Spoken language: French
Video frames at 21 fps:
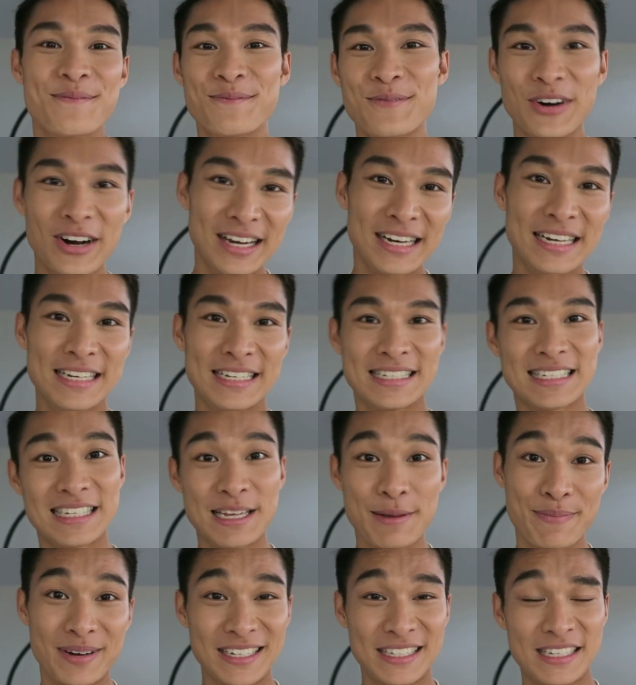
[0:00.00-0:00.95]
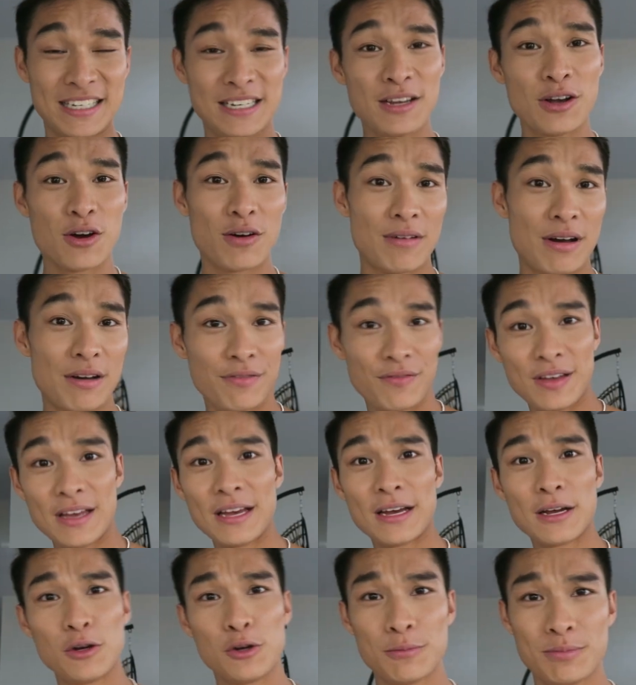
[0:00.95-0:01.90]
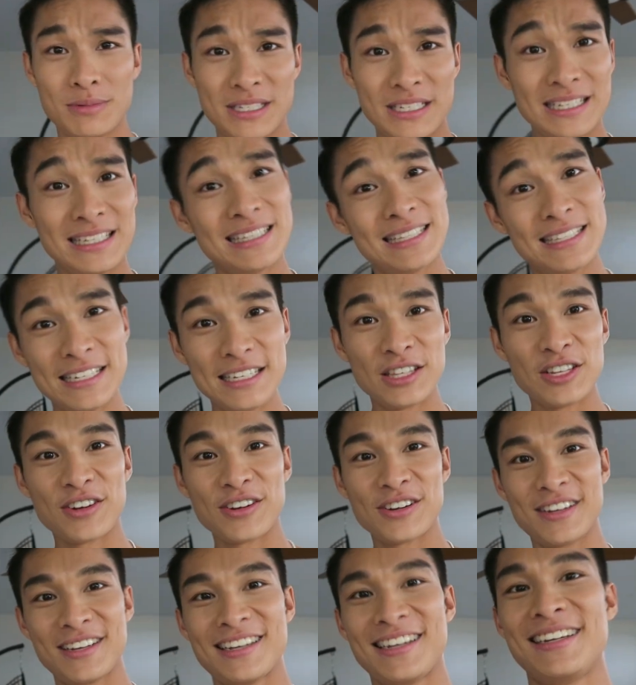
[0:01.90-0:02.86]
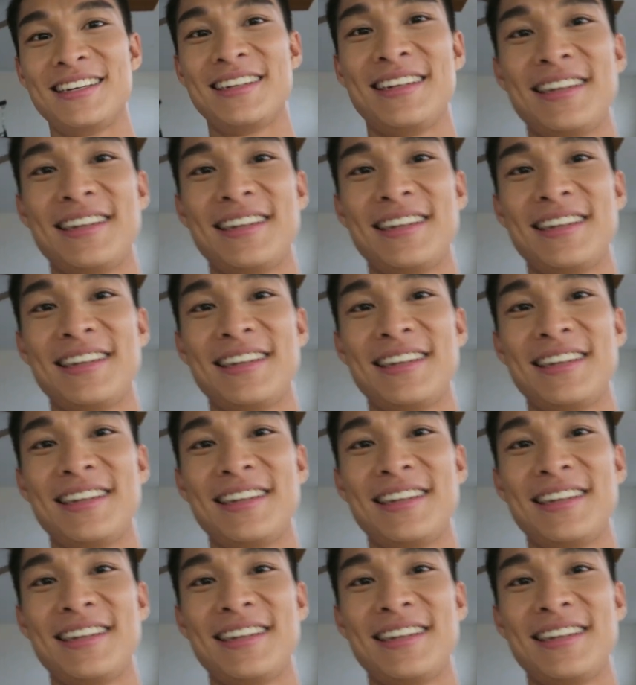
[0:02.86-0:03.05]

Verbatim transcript: Bon allez, c'est parti, on va faire le petit TikTok.